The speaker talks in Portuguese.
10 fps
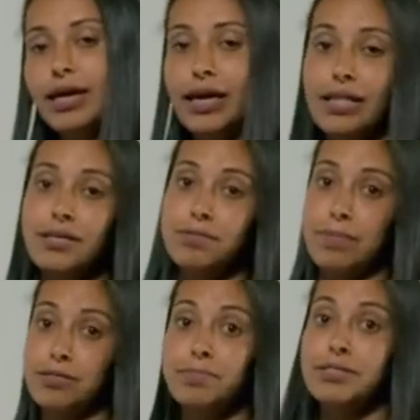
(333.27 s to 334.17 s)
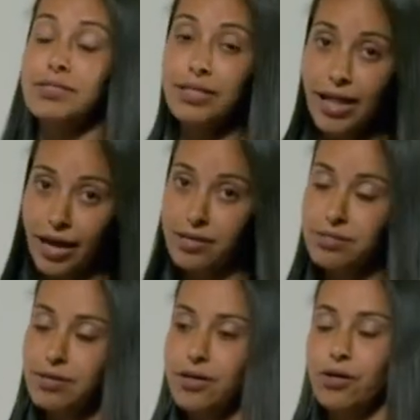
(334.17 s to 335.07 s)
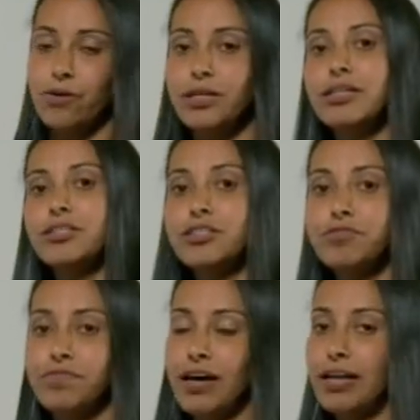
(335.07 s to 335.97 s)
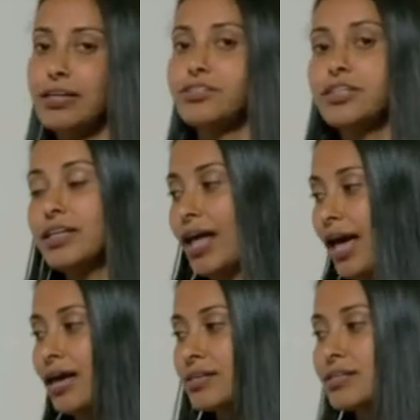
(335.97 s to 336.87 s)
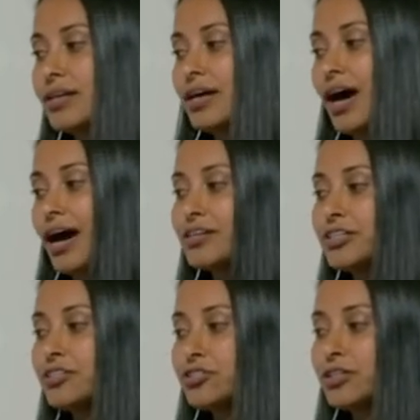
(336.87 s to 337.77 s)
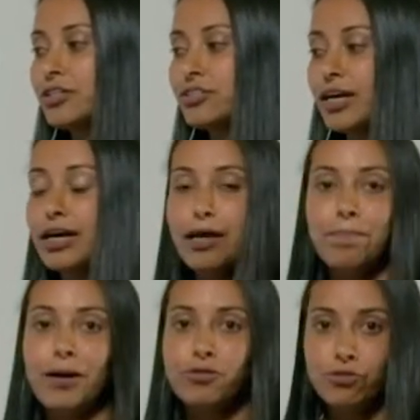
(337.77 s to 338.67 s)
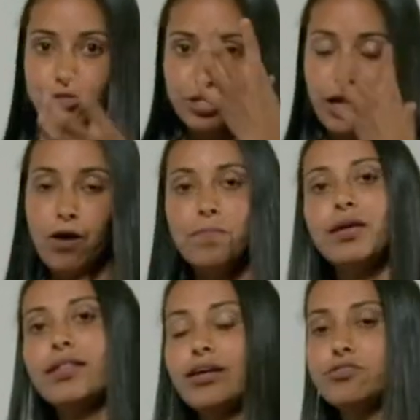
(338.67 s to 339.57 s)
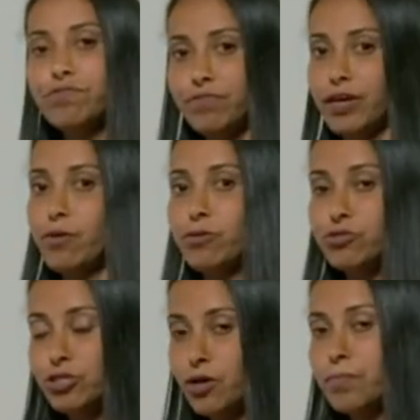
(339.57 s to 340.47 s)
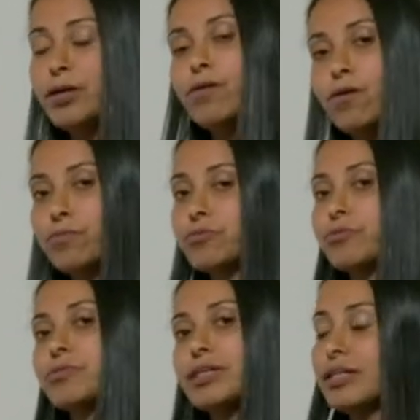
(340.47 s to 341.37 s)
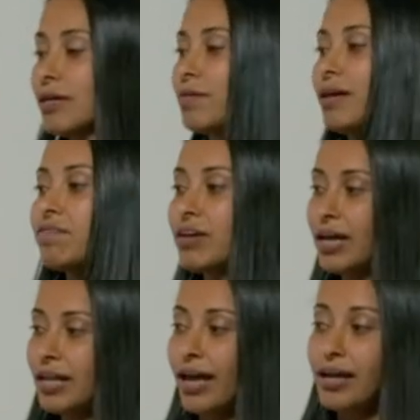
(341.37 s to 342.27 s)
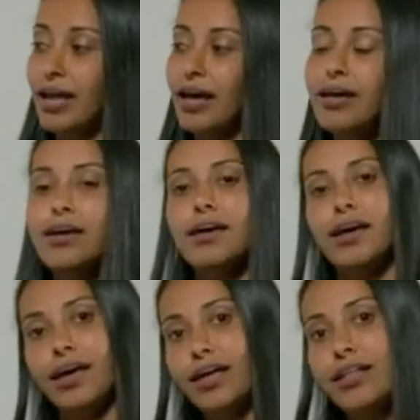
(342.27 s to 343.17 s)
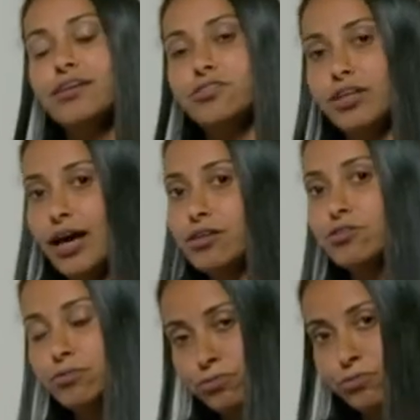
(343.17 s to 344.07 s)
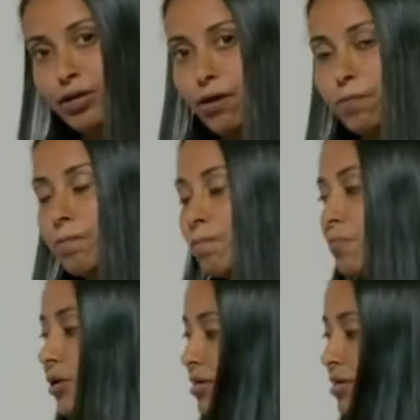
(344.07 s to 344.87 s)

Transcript: e das mesmas ideias. Quando a gente fala de ideias, a gente chega na parte onde eu me identifico, onde eu me encontro. Então aí vem a ideia da identidade cultural. Por